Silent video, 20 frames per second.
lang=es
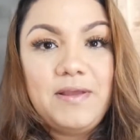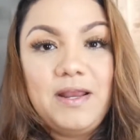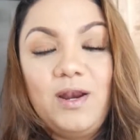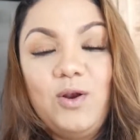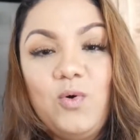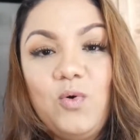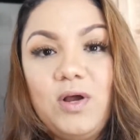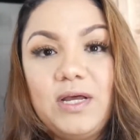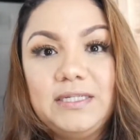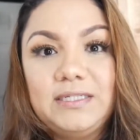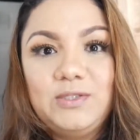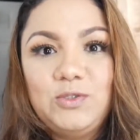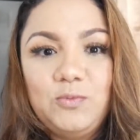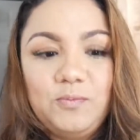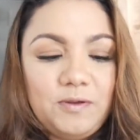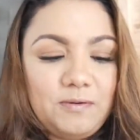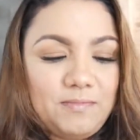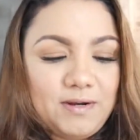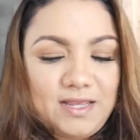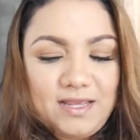piel luzca
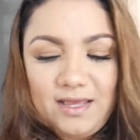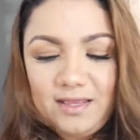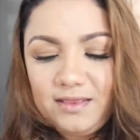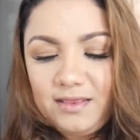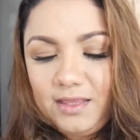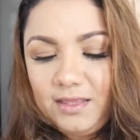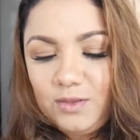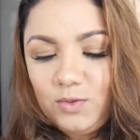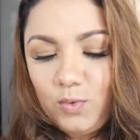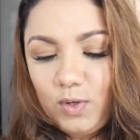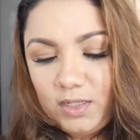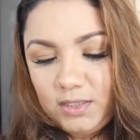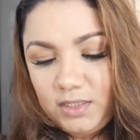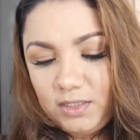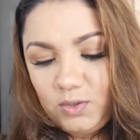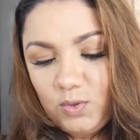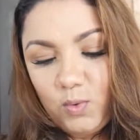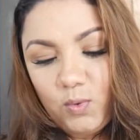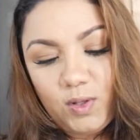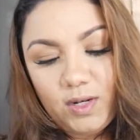súper brillante
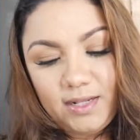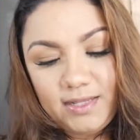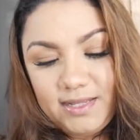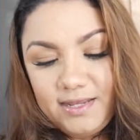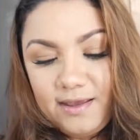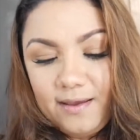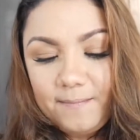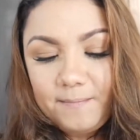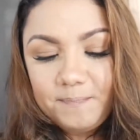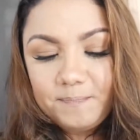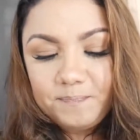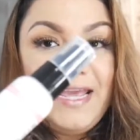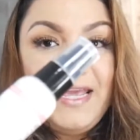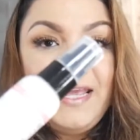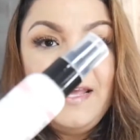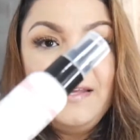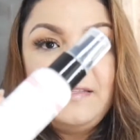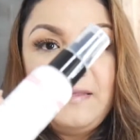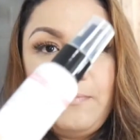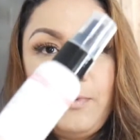durante todo el día.
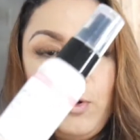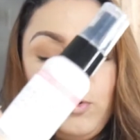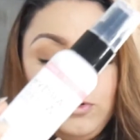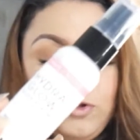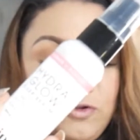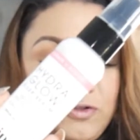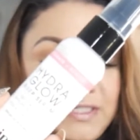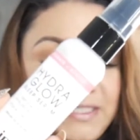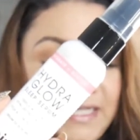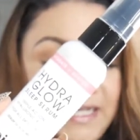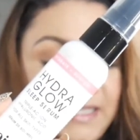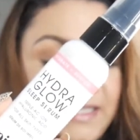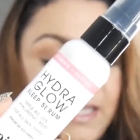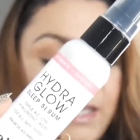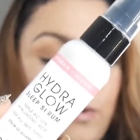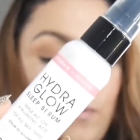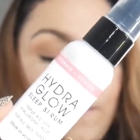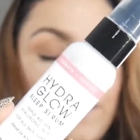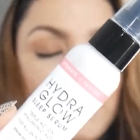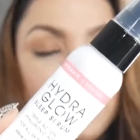Y este producto dice que
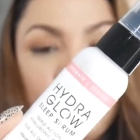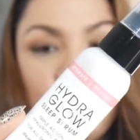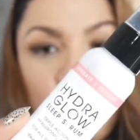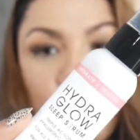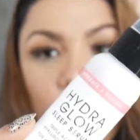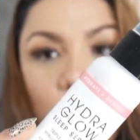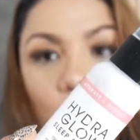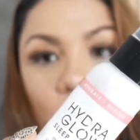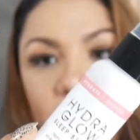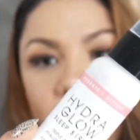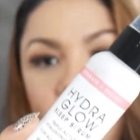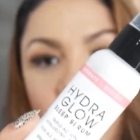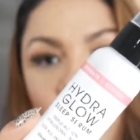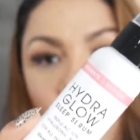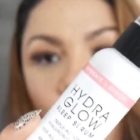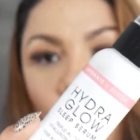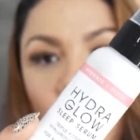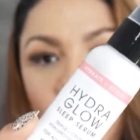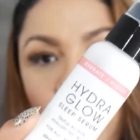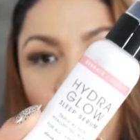tiene un precio de
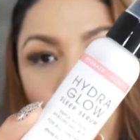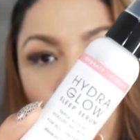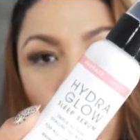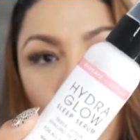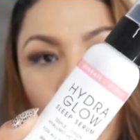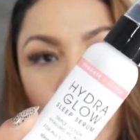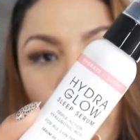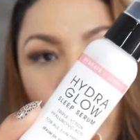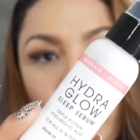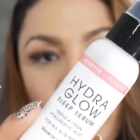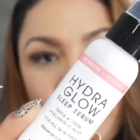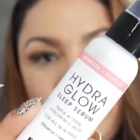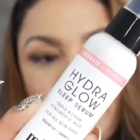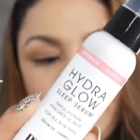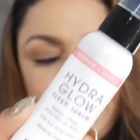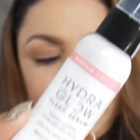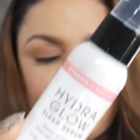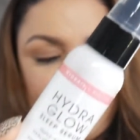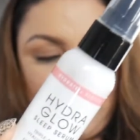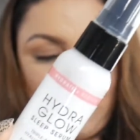
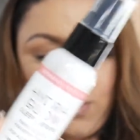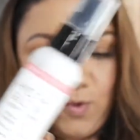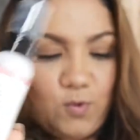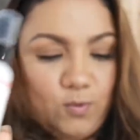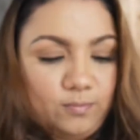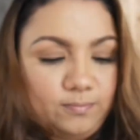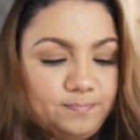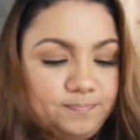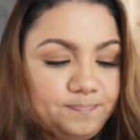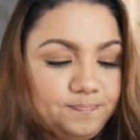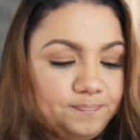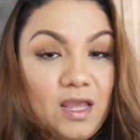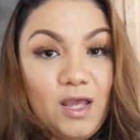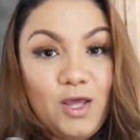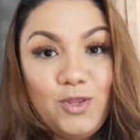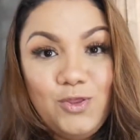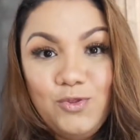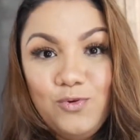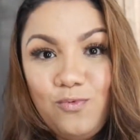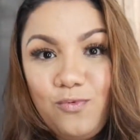44,95.
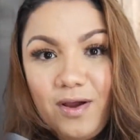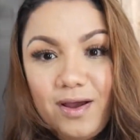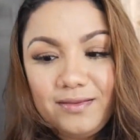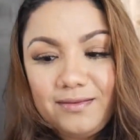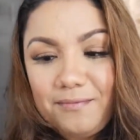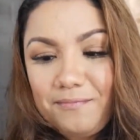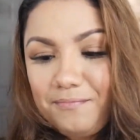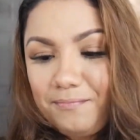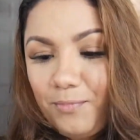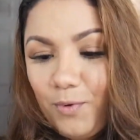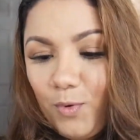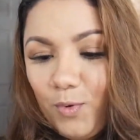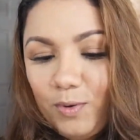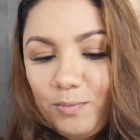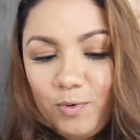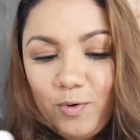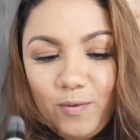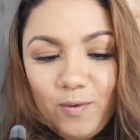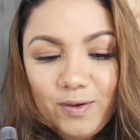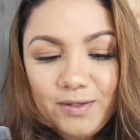Nunca tampoco he
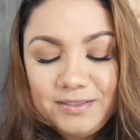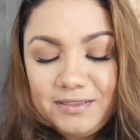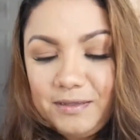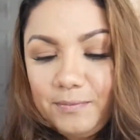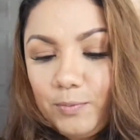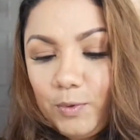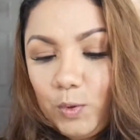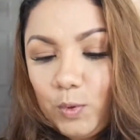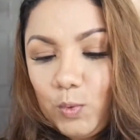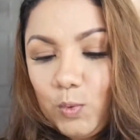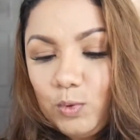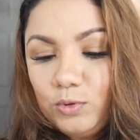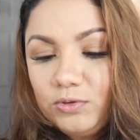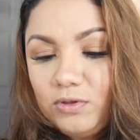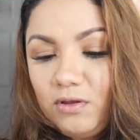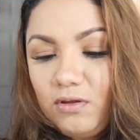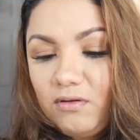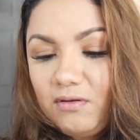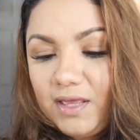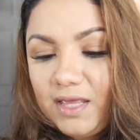probado este
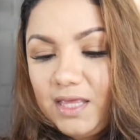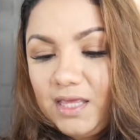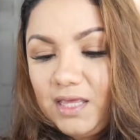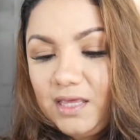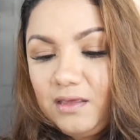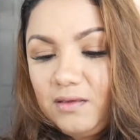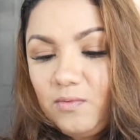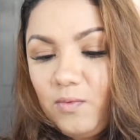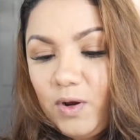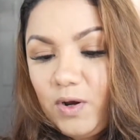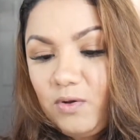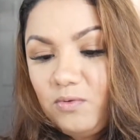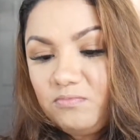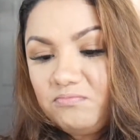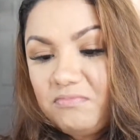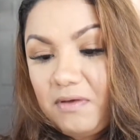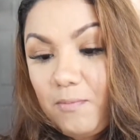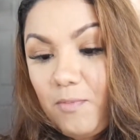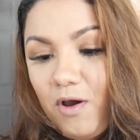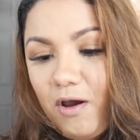producto y bueno,
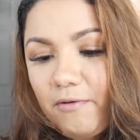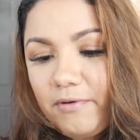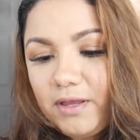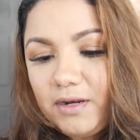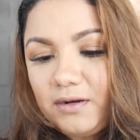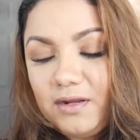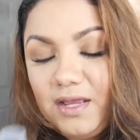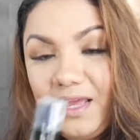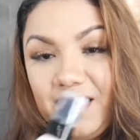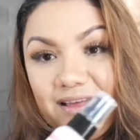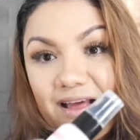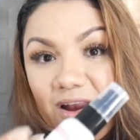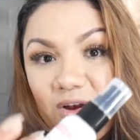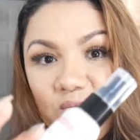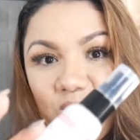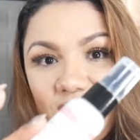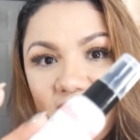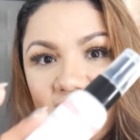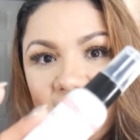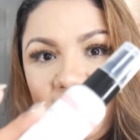vamos a ver, es
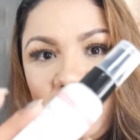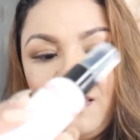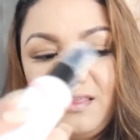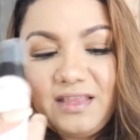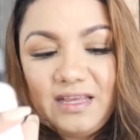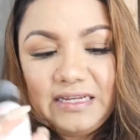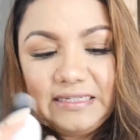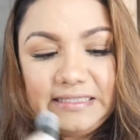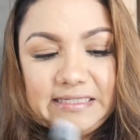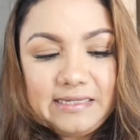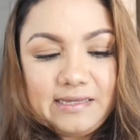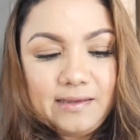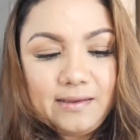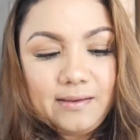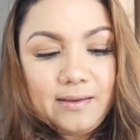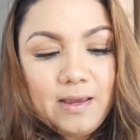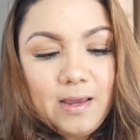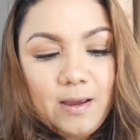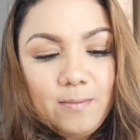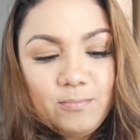algo hidratante, así
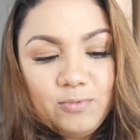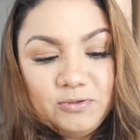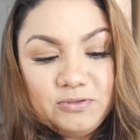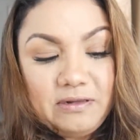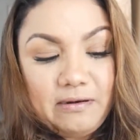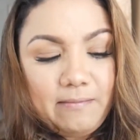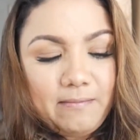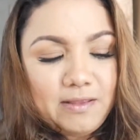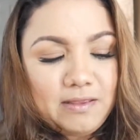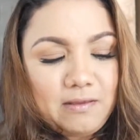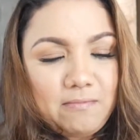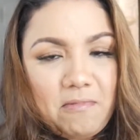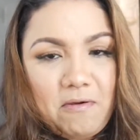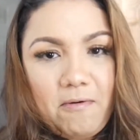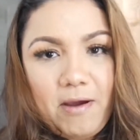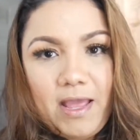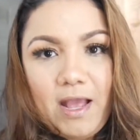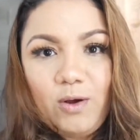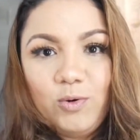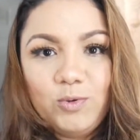que posiblemente me
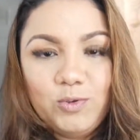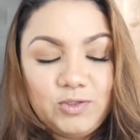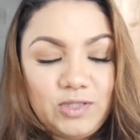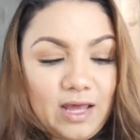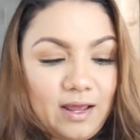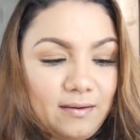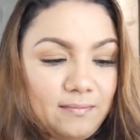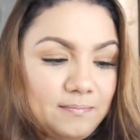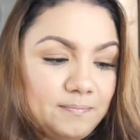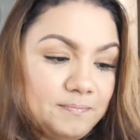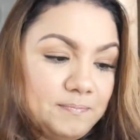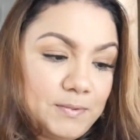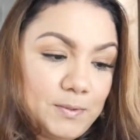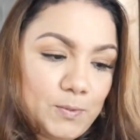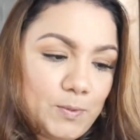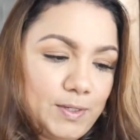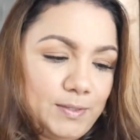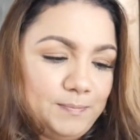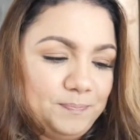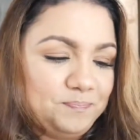vaya a gustar,
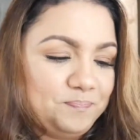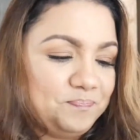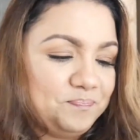pero bueno.